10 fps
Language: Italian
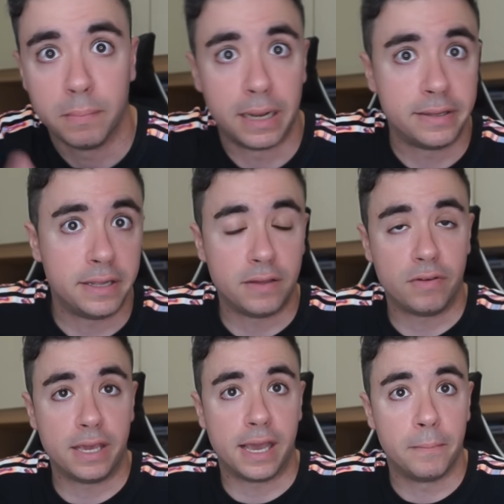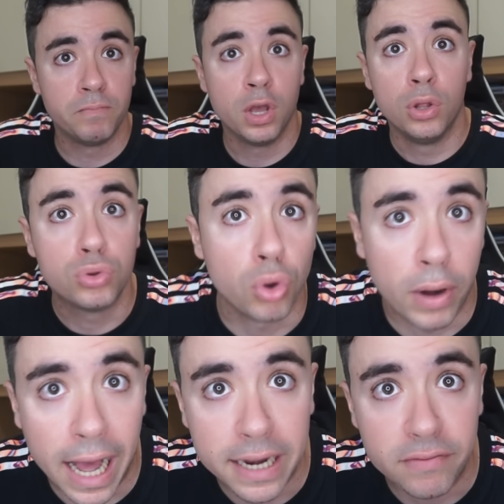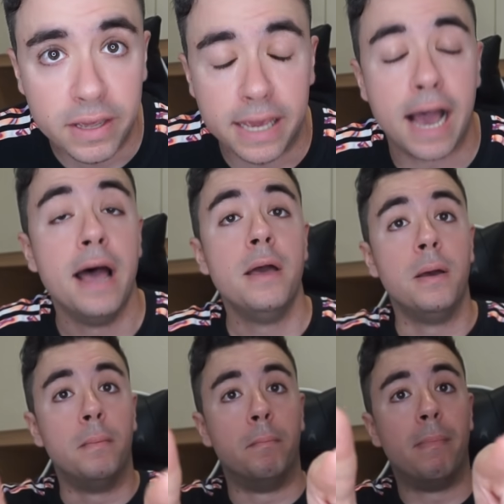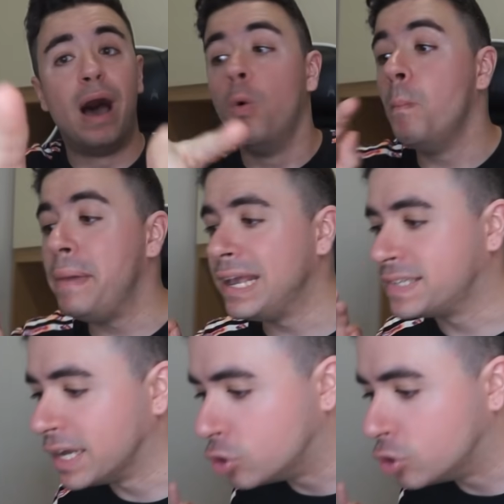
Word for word: Maldini via, Tonali via. Ma un mese